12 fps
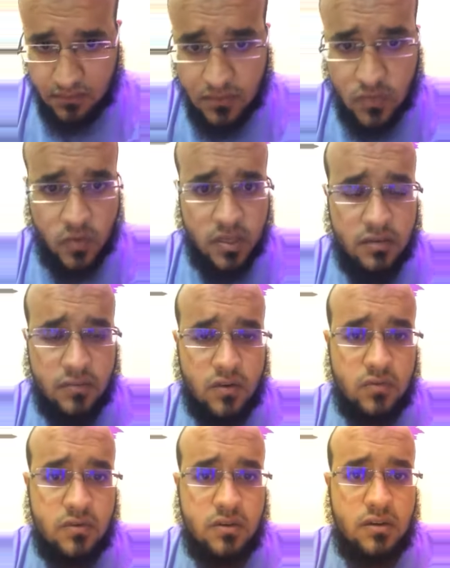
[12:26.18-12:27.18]

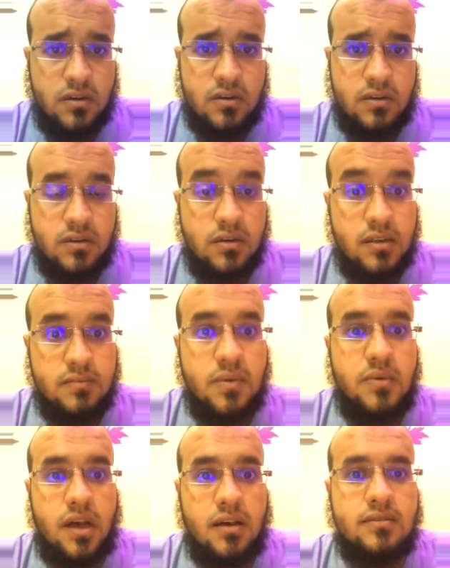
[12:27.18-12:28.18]
وموضوع آه، اسباب
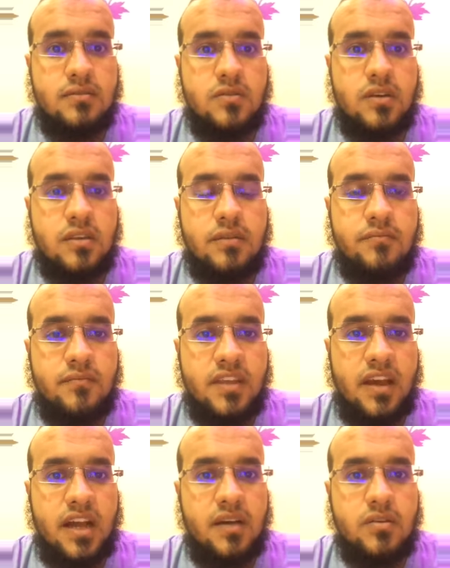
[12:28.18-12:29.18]
الحظ وكده
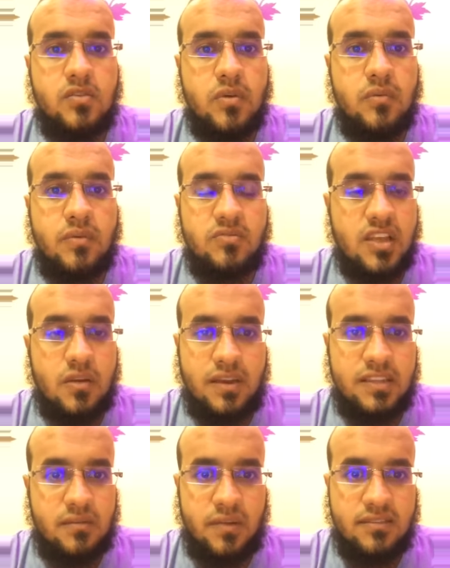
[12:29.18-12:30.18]
حاجه برضه مهمه مش انا الواحد
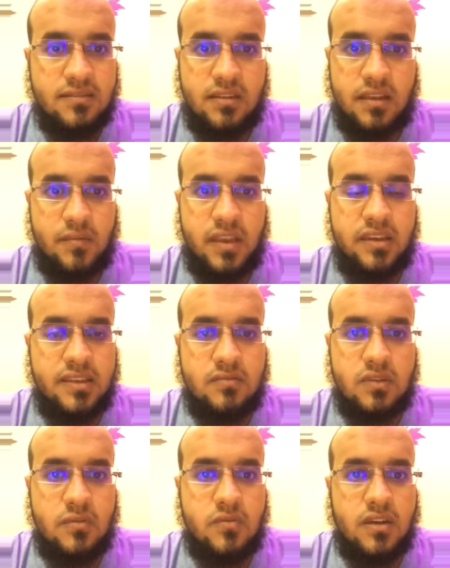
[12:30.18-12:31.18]
اللي بحظر انا بلاقي ناس
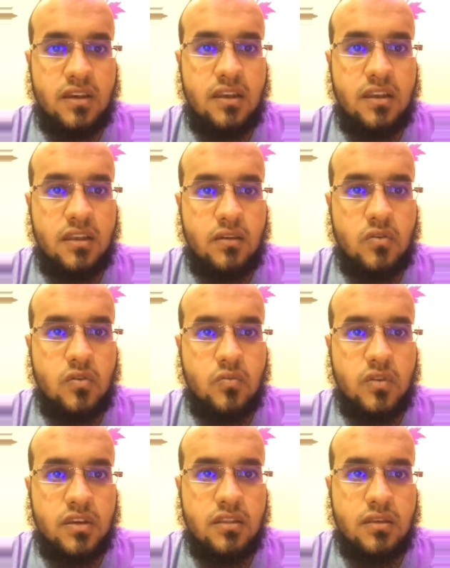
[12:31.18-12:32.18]
كلها بتوجه لي انا اللوم
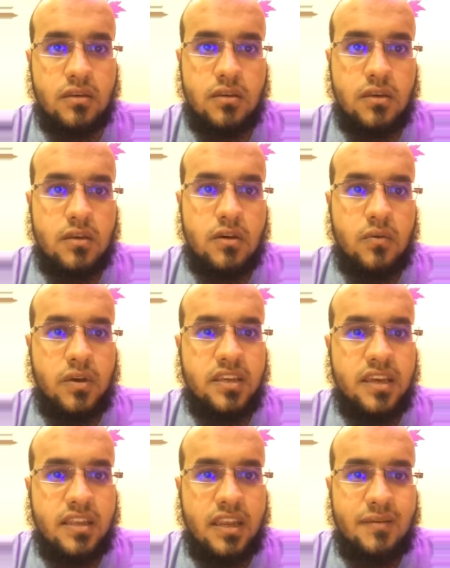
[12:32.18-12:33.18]
وكده وان
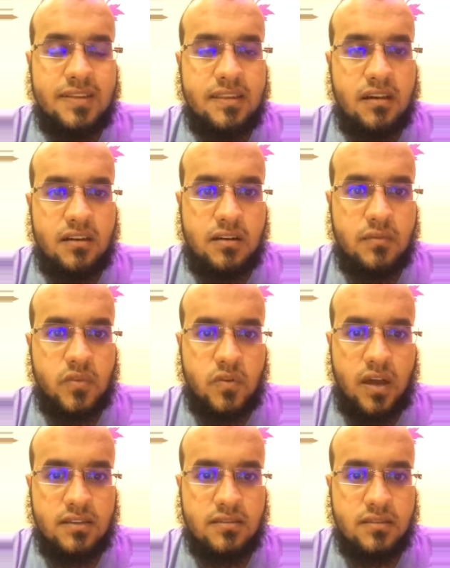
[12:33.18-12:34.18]
كان انا مثلا اجرمت
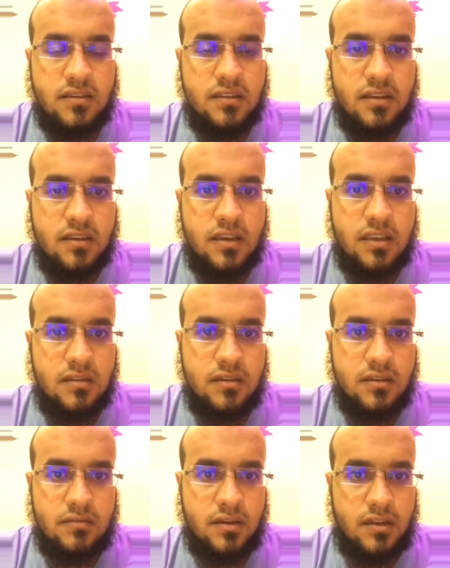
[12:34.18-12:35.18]
وحاجه زي كده يعني انا
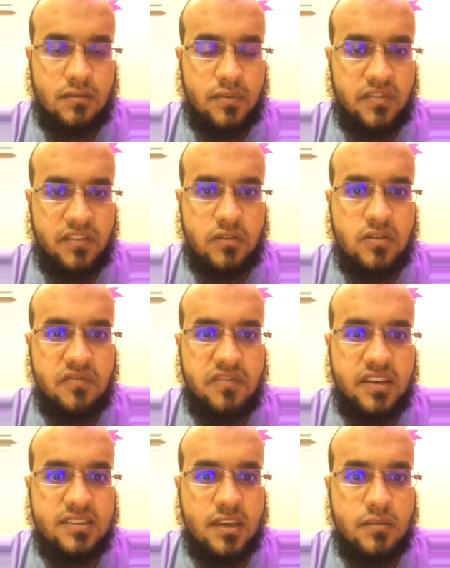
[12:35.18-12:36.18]
انا في الجروب في
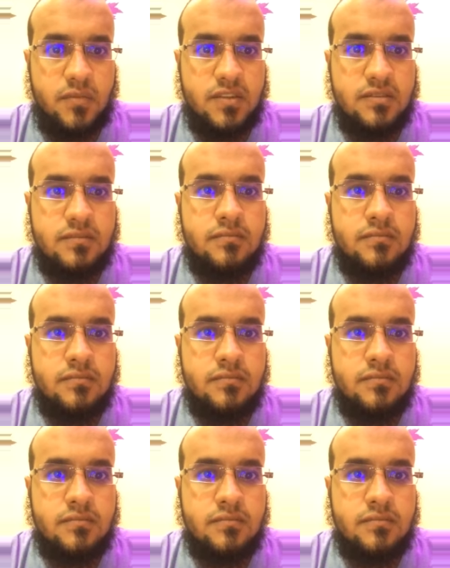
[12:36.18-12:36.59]
كذا ادمنز